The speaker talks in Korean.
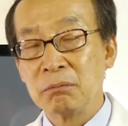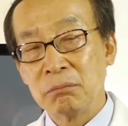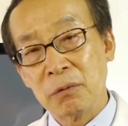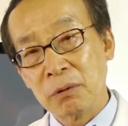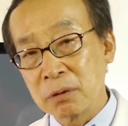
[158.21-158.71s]

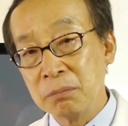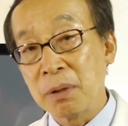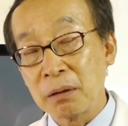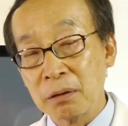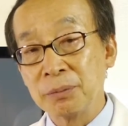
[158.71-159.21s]
뭐
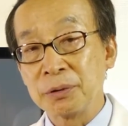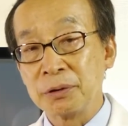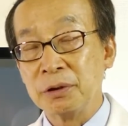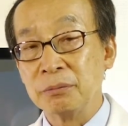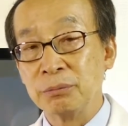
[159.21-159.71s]
금방
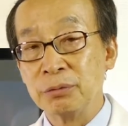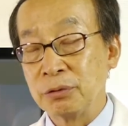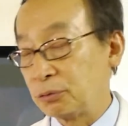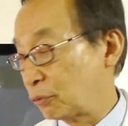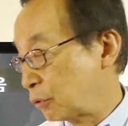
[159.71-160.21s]
없어지는
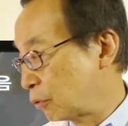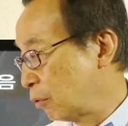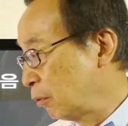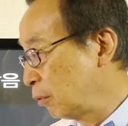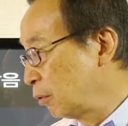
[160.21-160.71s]
분들도 있고